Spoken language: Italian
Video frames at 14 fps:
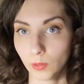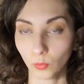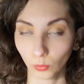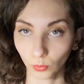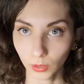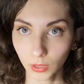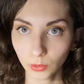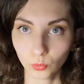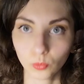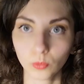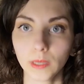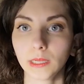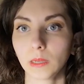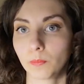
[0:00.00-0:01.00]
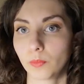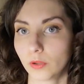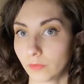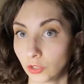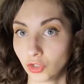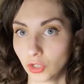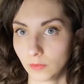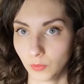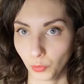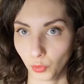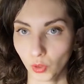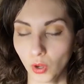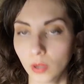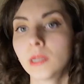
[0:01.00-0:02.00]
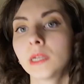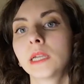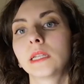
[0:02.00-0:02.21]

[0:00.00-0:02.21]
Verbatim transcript: 1 che 2 che poi facevano no,